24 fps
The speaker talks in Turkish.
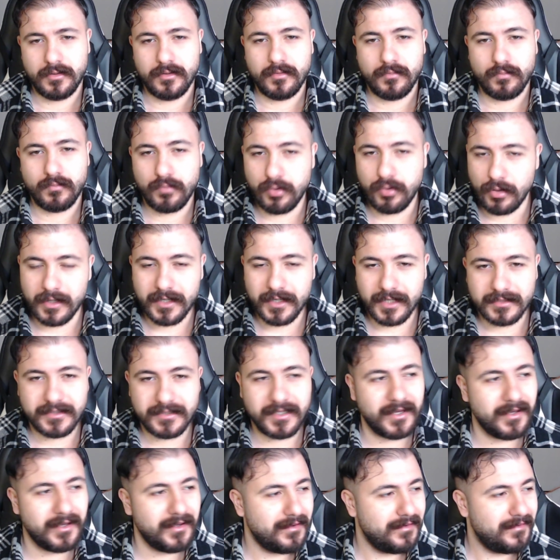Bu
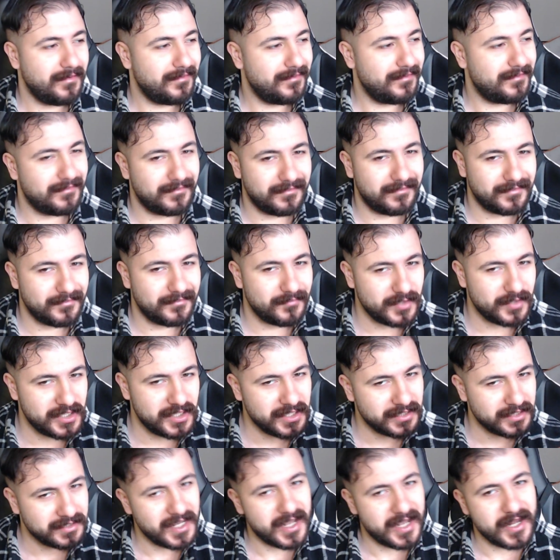arada bir
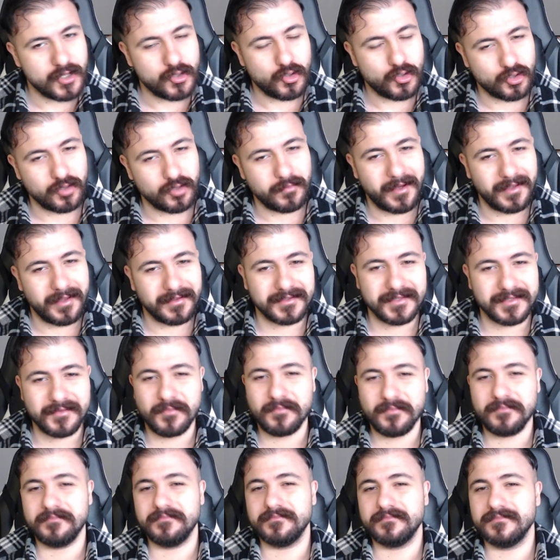iki tane yorum
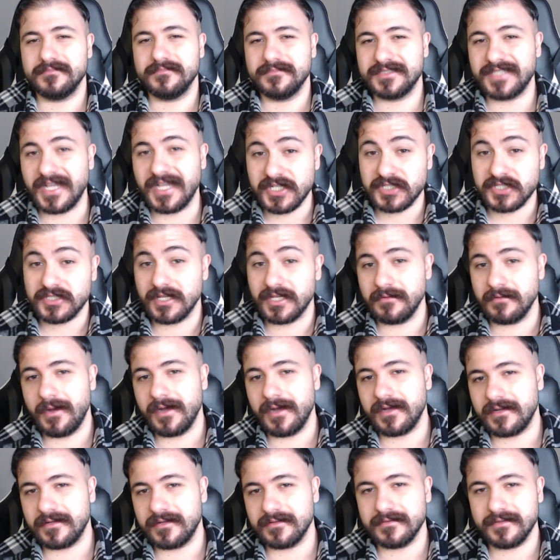aldım saçlarım
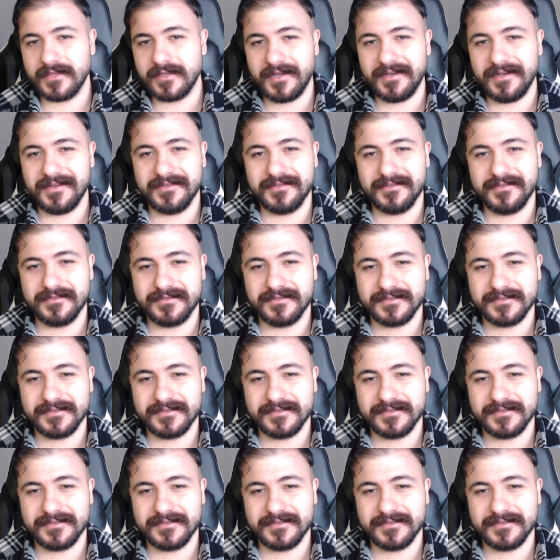hakkında,